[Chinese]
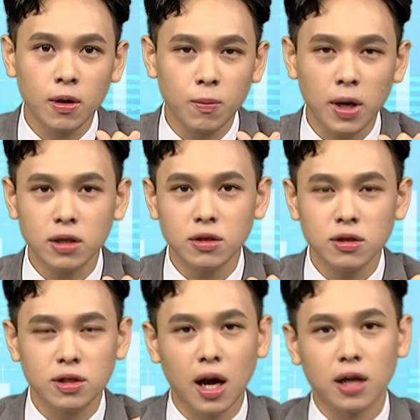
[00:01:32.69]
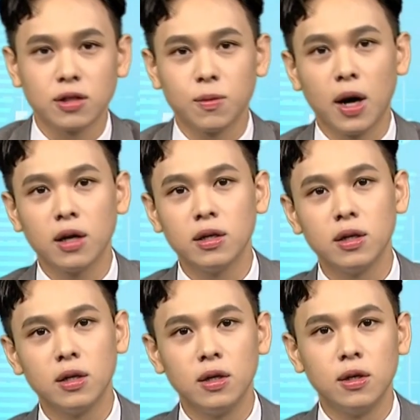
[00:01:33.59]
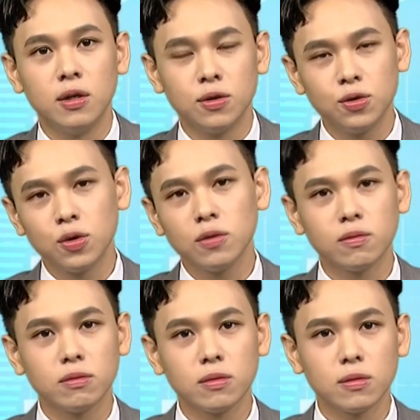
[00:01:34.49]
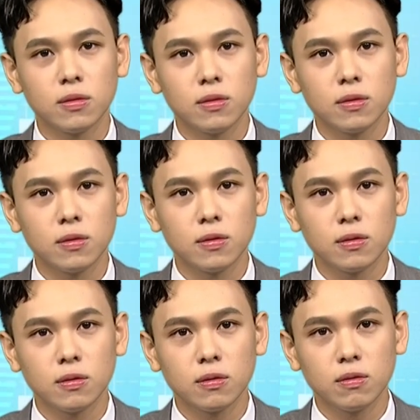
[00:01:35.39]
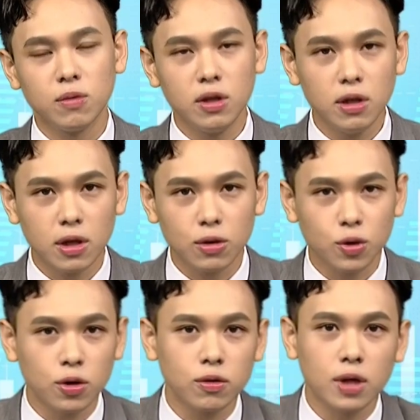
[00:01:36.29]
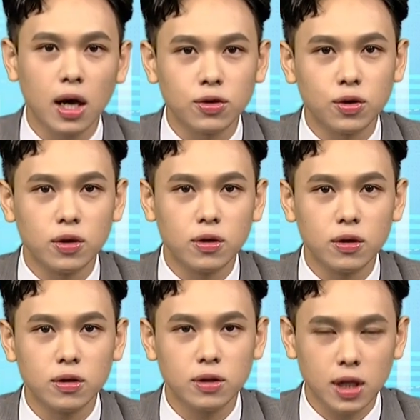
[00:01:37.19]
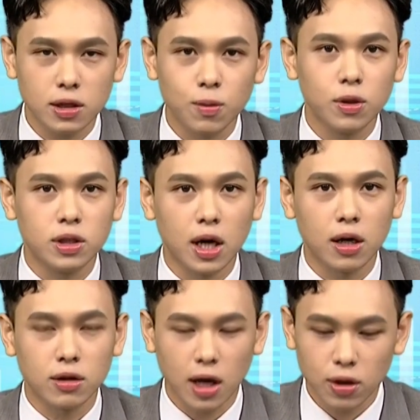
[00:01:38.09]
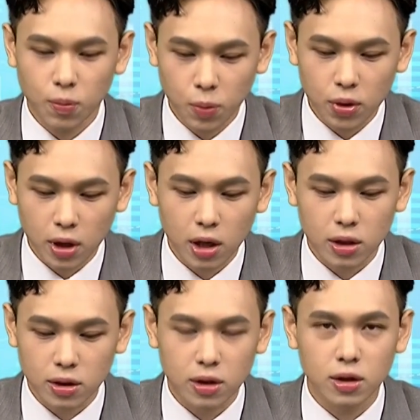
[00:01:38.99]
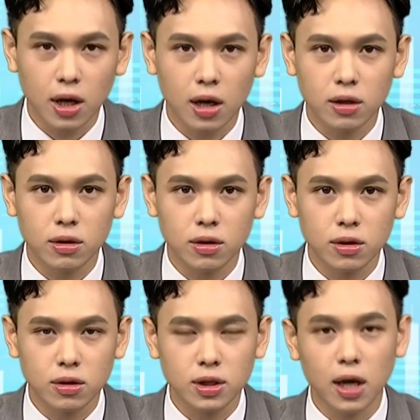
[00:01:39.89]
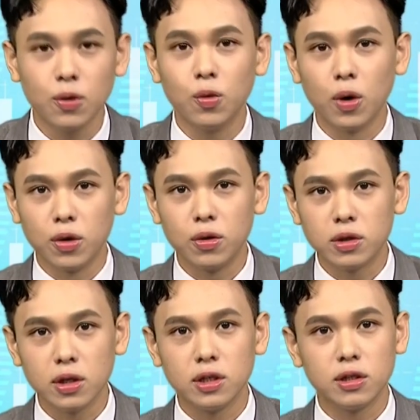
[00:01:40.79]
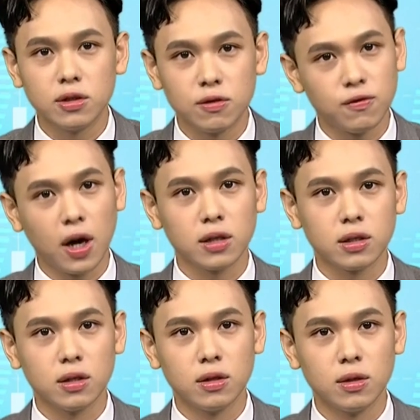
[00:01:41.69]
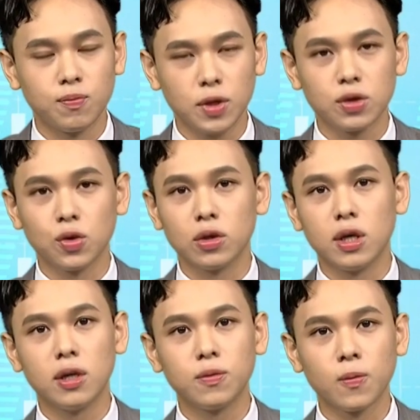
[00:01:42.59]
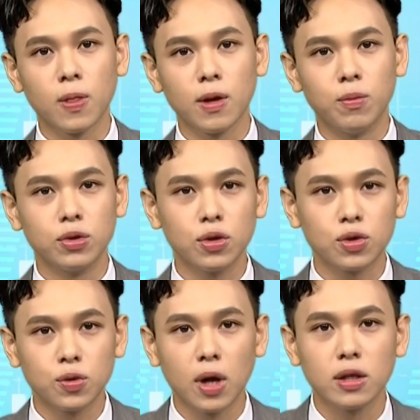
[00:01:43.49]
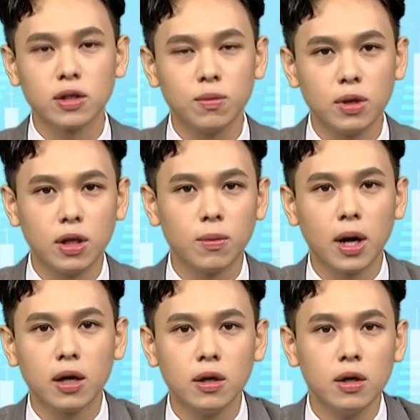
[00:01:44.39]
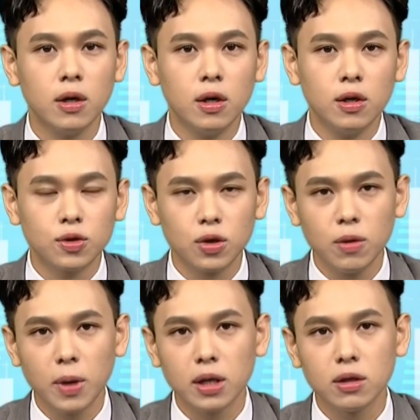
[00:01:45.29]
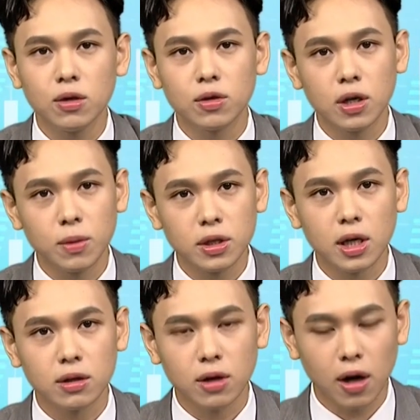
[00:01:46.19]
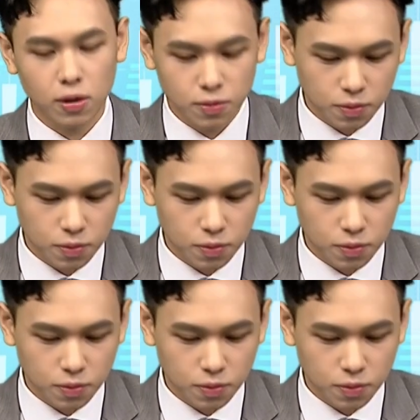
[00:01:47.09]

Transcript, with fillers: 拜登是傻子吗？就是说，明年要总统大选，再怎么讲，他都不可能让债务违约这件事发生。那昨天不就出来声明了吗？昨天拜登有特别强调，